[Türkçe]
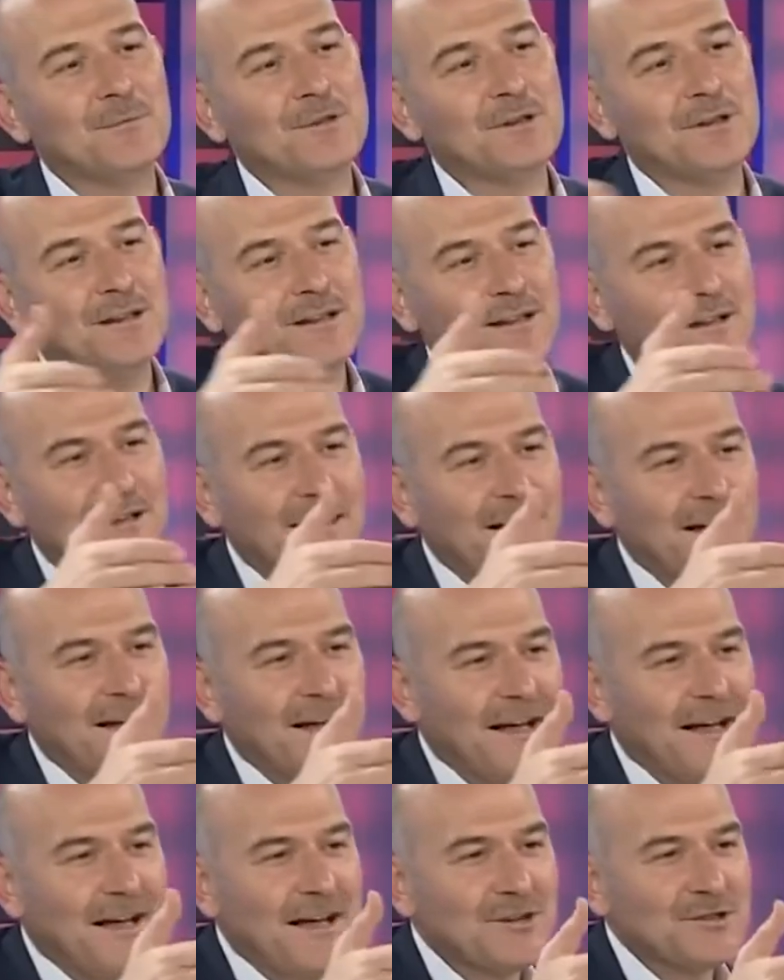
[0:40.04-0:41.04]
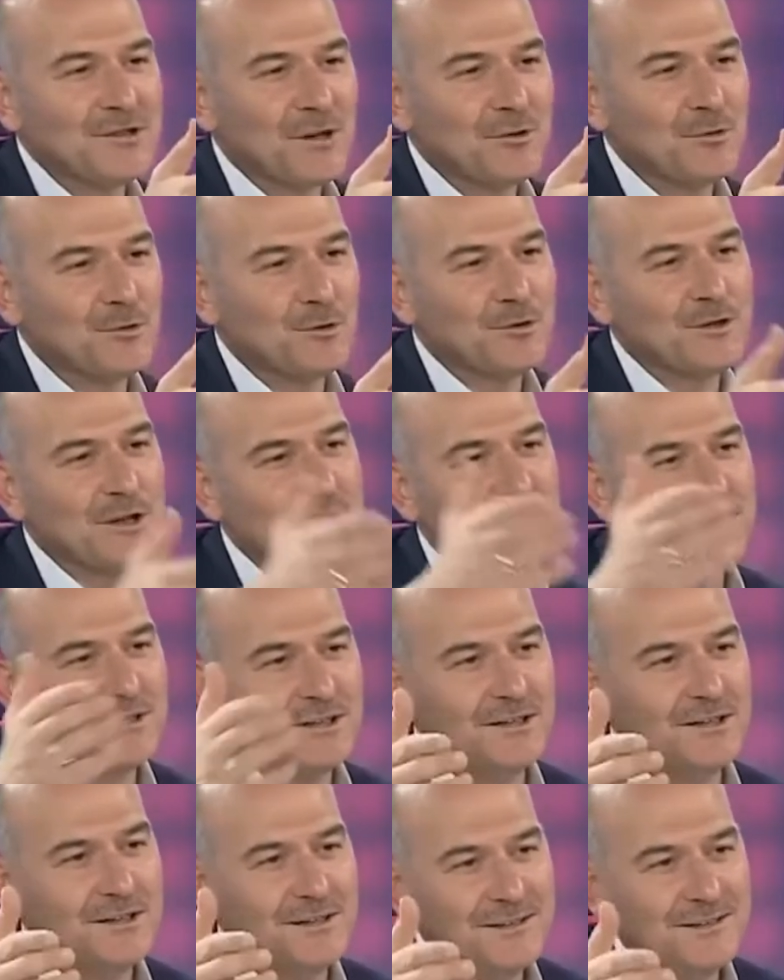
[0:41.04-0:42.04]
ki Ercan Gürses
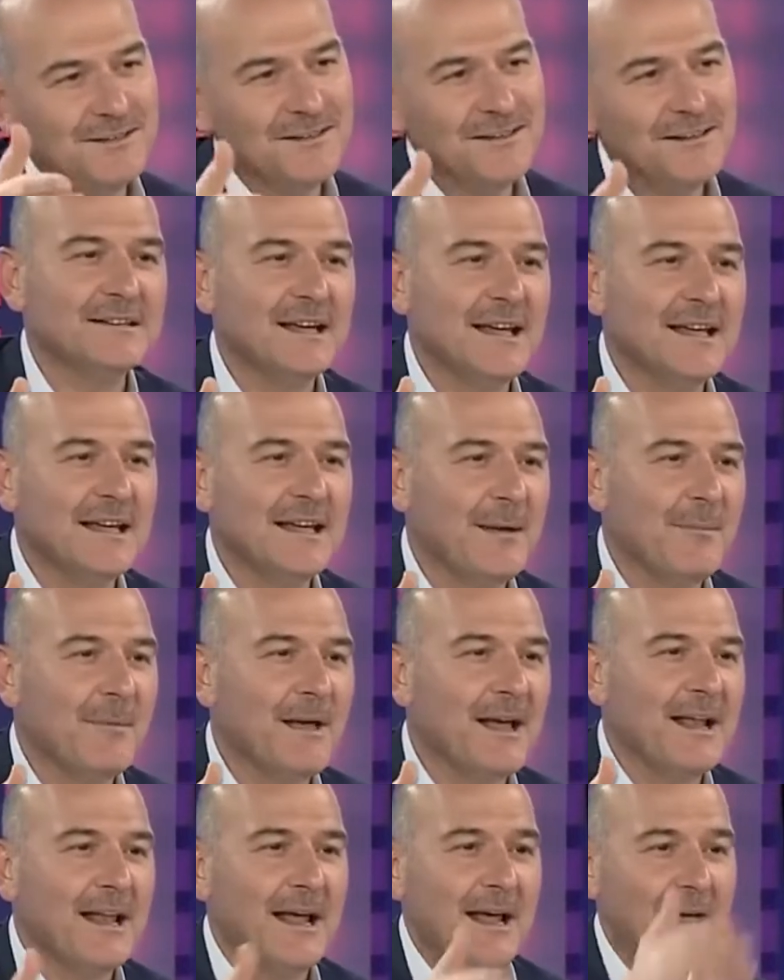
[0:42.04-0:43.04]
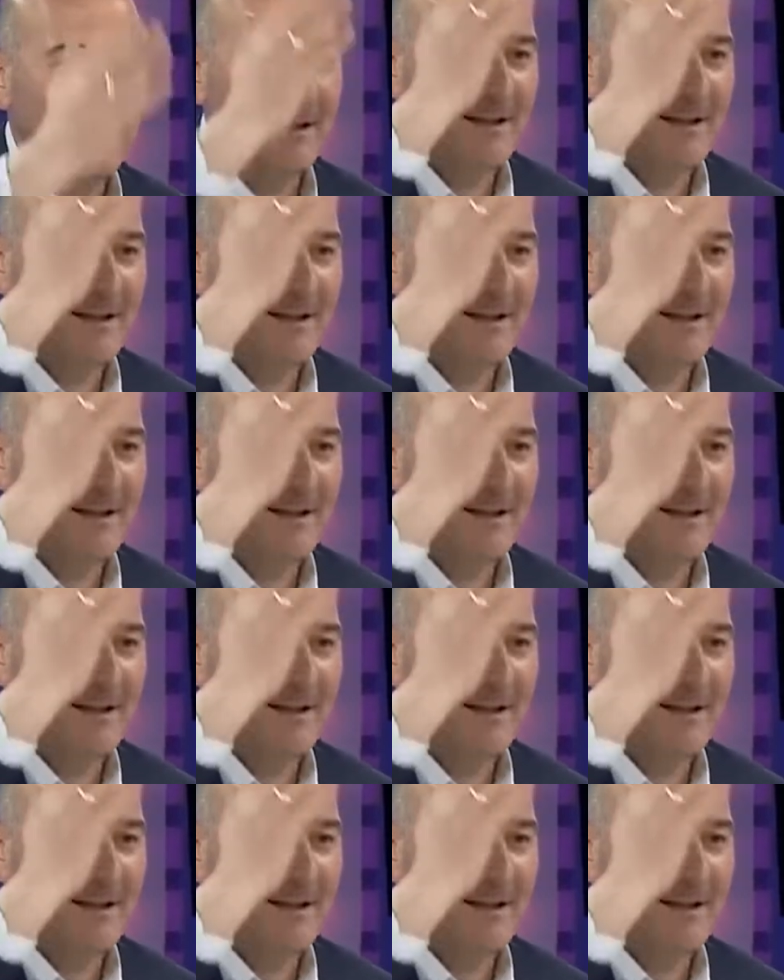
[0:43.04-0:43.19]
değil SYML